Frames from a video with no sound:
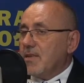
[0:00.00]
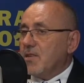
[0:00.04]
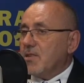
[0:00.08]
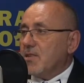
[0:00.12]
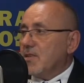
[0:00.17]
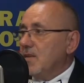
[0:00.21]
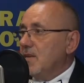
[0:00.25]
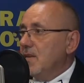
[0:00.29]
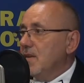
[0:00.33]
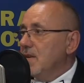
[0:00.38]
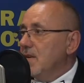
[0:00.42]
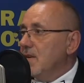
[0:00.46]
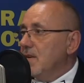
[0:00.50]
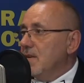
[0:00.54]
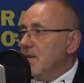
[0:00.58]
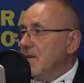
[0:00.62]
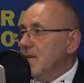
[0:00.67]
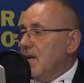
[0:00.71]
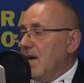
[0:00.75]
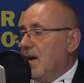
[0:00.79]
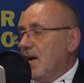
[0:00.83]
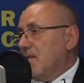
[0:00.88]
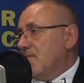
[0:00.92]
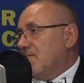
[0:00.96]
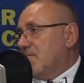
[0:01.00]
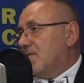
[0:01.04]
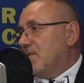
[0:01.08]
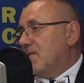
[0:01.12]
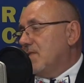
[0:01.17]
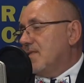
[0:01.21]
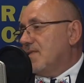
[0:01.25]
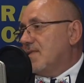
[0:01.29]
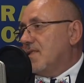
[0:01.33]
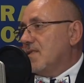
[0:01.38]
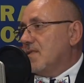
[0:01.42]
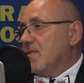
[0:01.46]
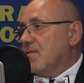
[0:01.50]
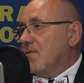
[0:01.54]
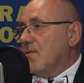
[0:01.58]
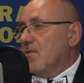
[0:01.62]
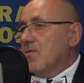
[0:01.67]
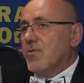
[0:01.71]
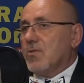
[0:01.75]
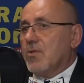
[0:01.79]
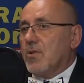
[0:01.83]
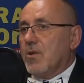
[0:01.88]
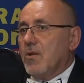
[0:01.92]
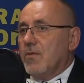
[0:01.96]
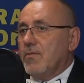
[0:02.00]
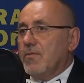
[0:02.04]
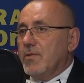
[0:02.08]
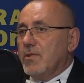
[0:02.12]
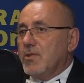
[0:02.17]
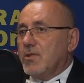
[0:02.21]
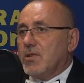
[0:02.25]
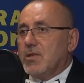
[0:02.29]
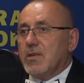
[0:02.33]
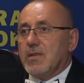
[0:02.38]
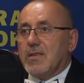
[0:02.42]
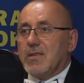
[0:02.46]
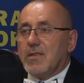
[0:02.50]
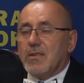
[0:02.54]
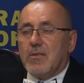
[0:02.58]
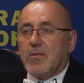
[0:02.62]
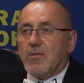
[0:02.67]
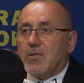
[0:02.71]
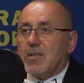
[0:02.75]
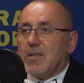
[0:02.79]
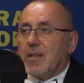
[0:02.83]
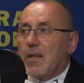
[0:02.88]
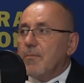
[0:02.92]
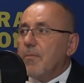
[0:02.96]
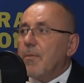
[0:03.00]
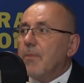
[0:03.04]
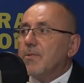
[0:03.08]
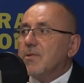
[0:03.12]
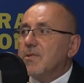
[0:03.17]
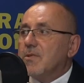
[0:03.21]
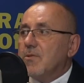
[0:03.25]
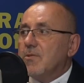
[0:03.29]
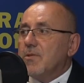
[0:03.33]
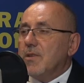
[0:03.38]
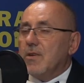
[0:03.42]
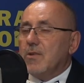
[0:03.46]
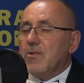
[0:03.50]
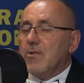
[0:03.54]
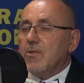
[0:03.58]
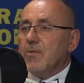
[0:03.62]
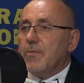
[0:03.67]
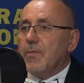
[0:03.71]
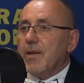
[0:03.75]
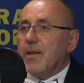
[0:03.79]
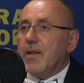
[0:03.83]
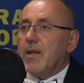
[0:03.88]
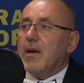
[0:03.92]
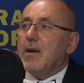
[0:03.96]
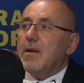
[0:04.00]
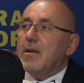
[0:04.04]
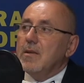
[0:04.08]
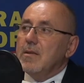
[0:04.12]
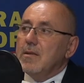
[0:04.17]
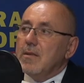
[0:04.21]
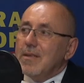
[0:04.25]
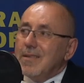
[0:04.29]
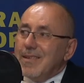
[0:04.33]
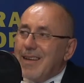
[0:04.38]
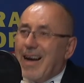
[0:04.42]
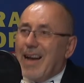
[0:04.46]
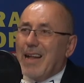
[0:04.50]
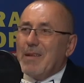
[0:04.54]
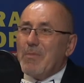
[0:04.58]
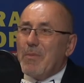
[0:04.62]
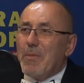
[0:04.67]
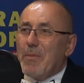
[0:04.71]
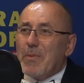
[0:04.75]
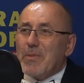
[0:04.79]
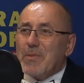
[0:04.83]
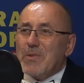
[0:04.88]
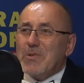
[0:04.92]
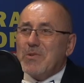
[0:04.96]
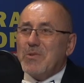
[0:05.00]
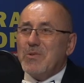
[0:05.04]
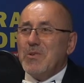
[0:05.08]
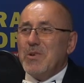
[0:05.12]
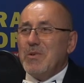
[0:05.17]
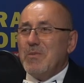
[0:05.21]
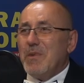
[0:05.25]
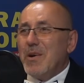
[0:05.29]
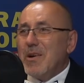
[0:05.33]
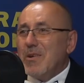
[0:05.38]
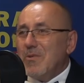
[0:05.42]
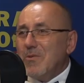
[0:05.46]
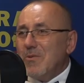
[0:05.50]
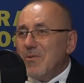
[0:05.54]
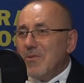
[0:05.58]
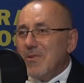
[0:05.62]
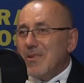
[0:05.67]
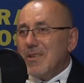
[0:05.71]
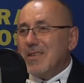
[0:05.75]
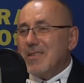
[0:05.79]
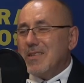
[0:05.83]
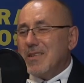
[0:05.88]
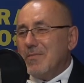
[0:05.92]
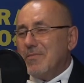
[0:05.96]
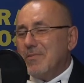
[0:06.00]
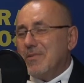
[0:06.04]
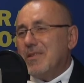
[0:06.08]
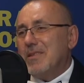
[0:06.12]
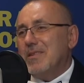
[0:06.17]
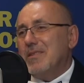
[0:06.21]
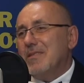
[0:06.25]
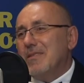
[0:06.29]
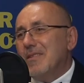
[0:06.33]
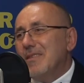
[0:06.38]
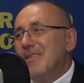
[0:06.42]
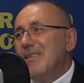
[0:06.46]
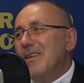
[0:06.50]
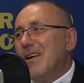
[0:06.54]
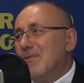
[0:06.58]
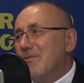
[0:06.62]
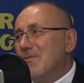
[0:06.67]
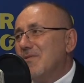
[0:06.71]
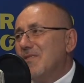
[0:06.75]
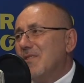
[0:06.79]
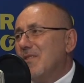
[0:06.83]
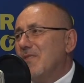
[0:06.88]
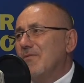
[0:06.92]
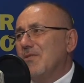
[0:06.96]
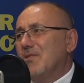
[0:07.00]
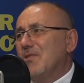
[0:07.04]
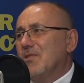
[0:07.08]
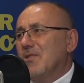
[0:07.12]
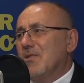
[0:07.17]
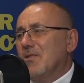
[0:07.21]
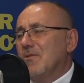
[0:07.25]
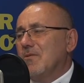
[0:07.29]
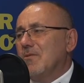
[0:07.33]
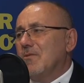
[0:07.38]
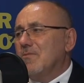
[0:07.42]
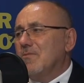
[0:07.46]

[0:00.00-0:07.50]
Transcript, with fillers: że czy jest sezon ogórkowy, czy co, że tam po prostu nikt nie odbiera, albo po prostu nie mają recepty, jak uzdrowić to.